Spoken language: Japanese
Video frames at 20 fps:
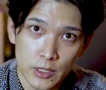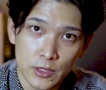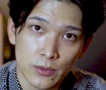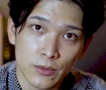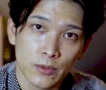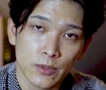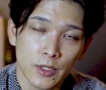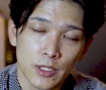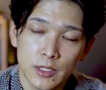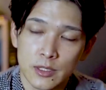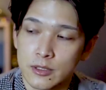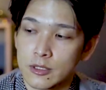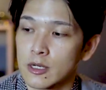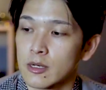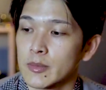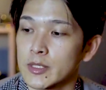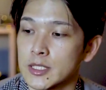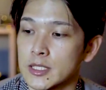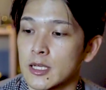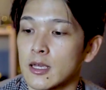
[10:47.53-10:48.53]
そういうリスク
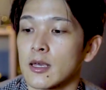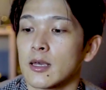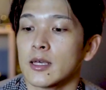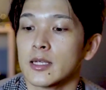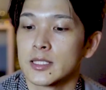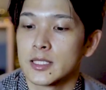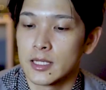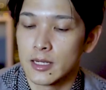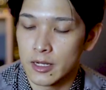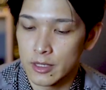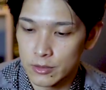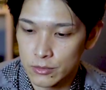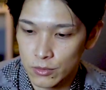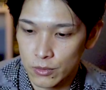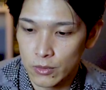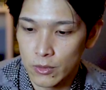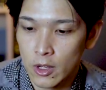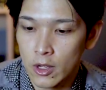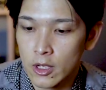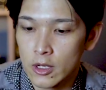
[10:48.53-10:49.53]
がまず軽減される
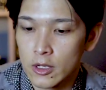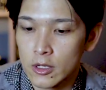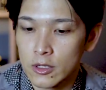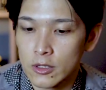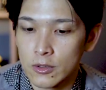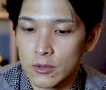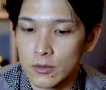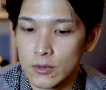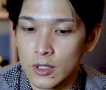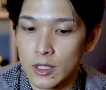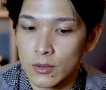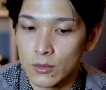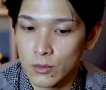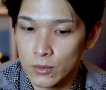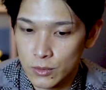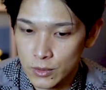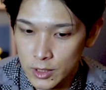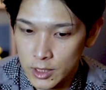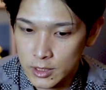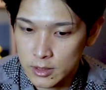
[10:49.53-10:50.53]
といったと
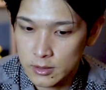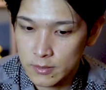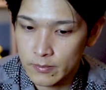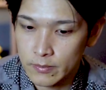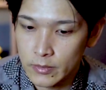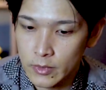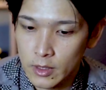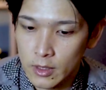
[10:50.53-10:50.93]
ころです。